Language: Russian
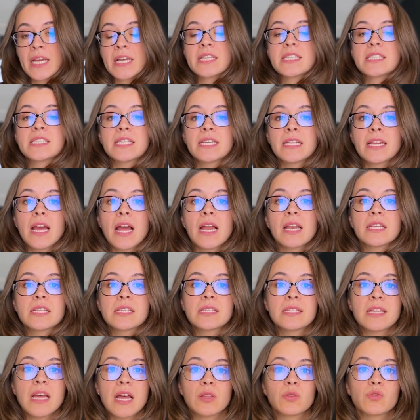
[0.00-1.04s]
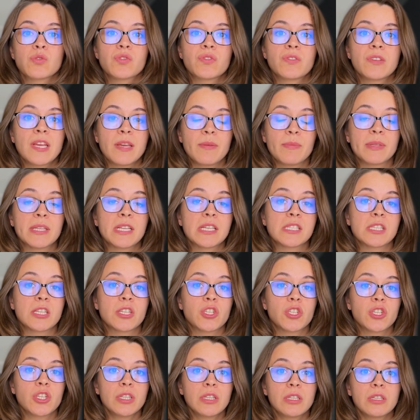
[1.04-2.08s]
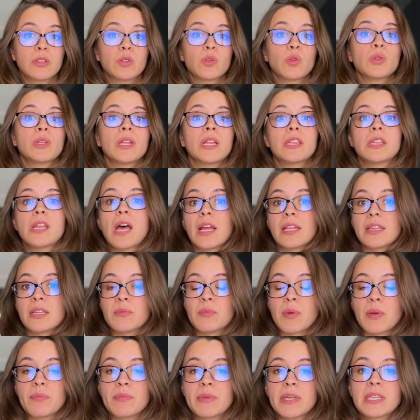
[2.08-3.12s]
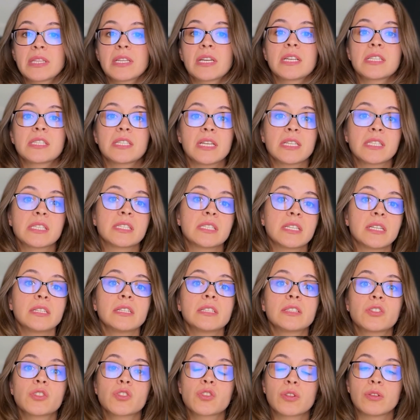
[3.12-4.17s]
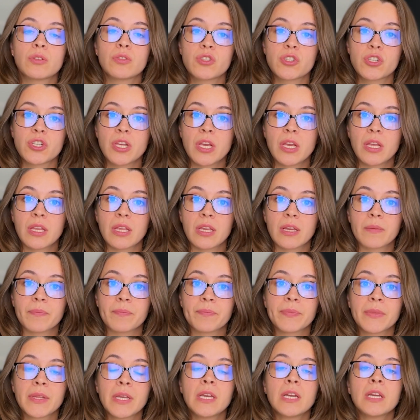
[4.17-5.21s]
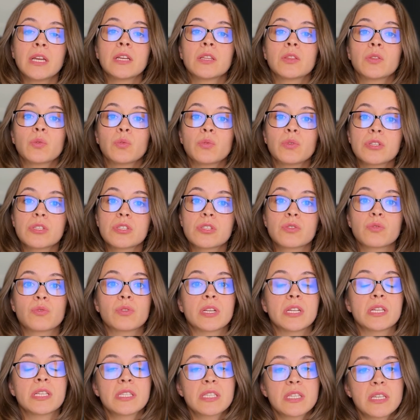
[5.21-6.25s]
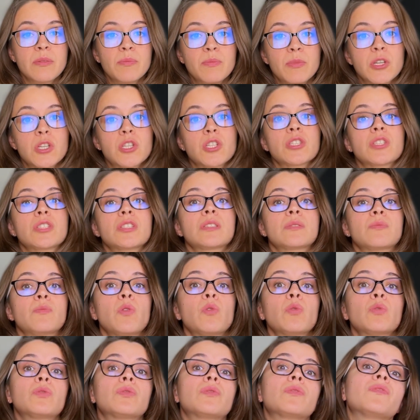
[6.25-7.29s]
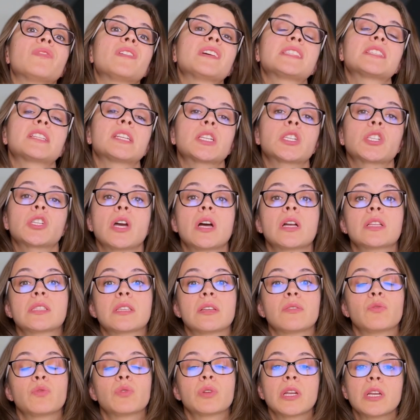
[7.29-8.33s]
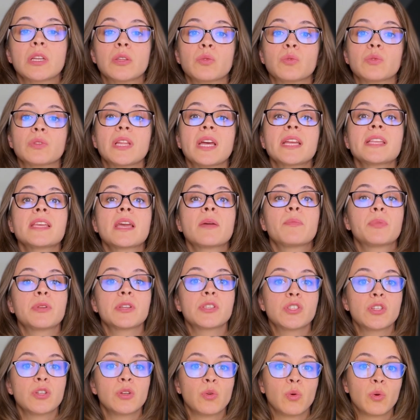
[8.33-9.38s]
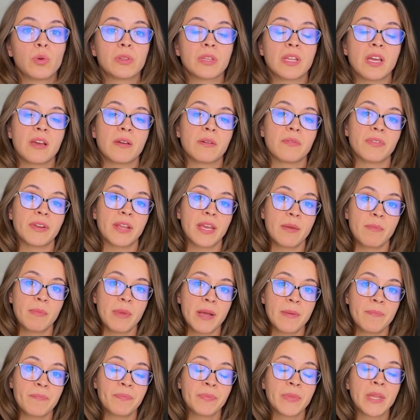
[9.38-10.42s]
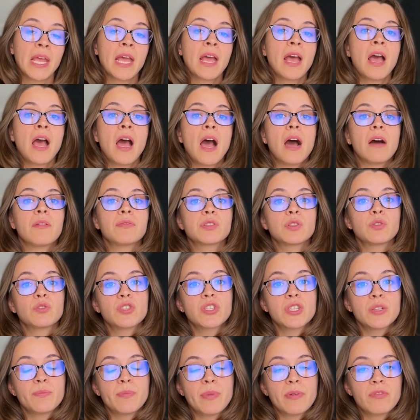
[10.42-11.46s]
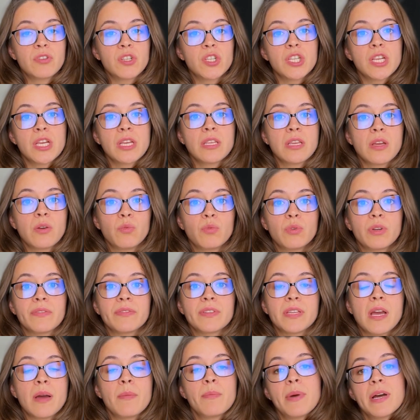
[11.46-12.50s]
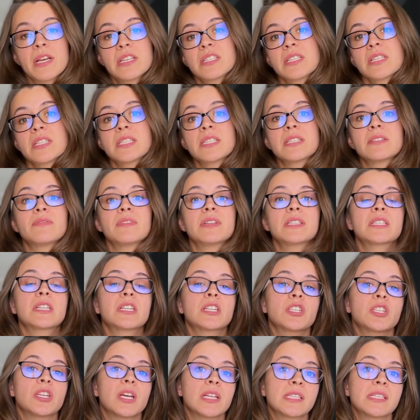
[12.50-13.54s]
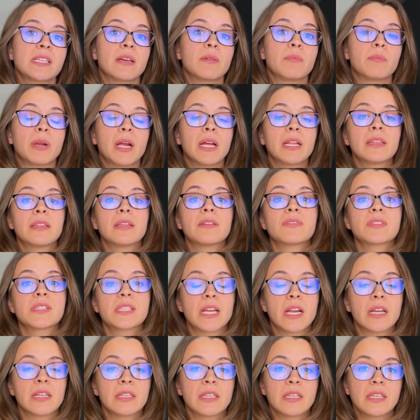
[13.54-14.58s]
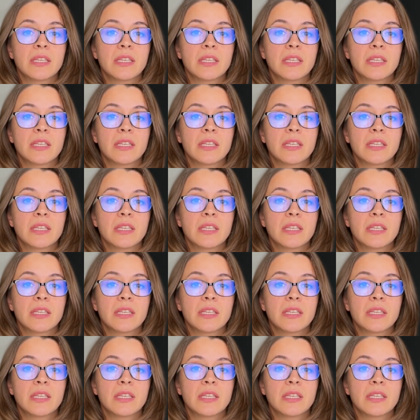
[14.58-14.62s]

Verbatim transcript: теряли статус временной защиты, то на данный момент хотят сделать исключение. То есть украинские беженцы смогут возвращаться в Украину на неопределенное время, а в случае повышения уровня опасности возвращаться обратно в страны